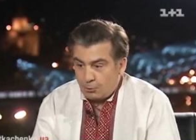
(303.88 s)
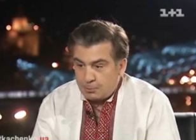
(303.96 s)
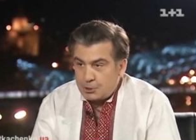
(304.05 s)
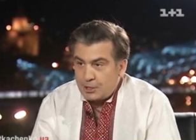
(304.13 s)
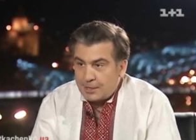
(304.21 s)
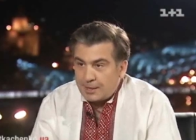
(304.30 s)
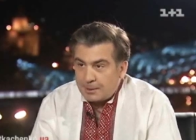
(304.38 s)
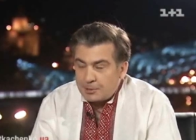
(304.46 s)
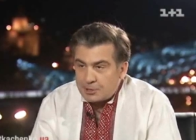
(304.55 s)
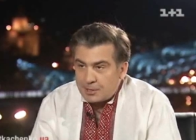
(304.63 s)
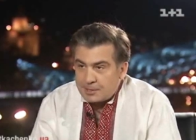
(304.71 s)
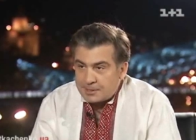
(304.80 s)
общие
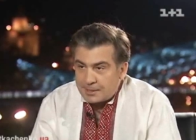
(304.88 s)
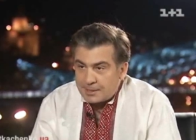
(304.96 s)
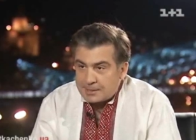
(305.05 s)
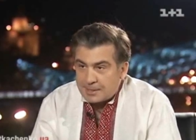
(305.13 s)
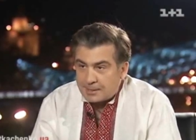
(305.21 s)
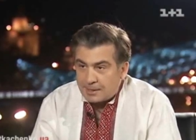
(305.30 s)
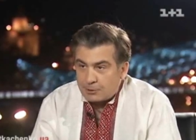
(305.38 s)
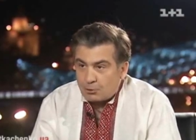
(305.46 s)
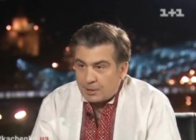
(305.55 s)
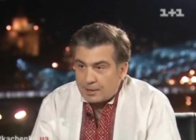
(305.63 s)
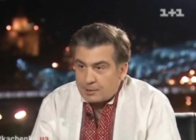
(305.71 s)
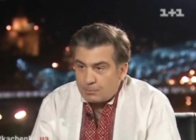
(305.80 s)
экономические интересы, от
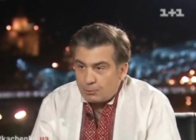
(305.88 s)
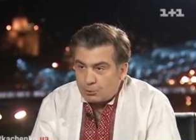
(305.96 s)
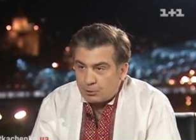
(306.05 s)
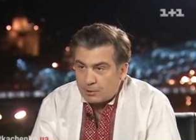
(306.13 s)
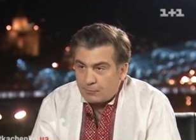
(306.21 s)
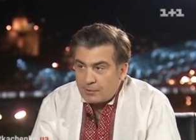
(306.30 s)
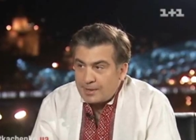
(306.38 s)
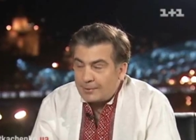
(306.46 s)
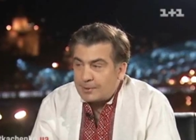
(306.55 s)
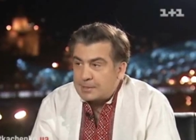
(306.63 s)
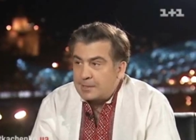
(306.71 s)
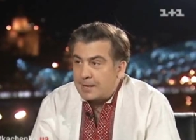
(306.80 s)
которых они будут только выигрывать.